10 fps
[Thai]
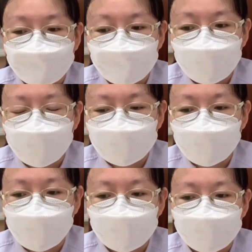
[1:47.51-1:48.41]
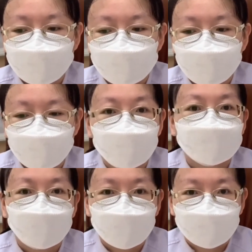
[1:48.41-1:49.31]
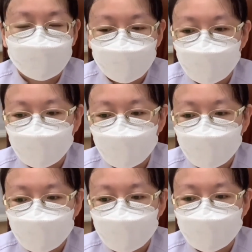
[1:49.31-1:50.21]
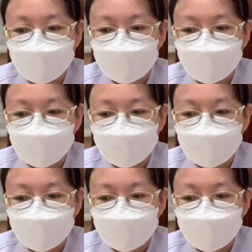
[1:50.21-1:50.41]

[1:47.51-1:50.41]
ก็ทานตามระยะไตนะคะ ว่าท่านเป็น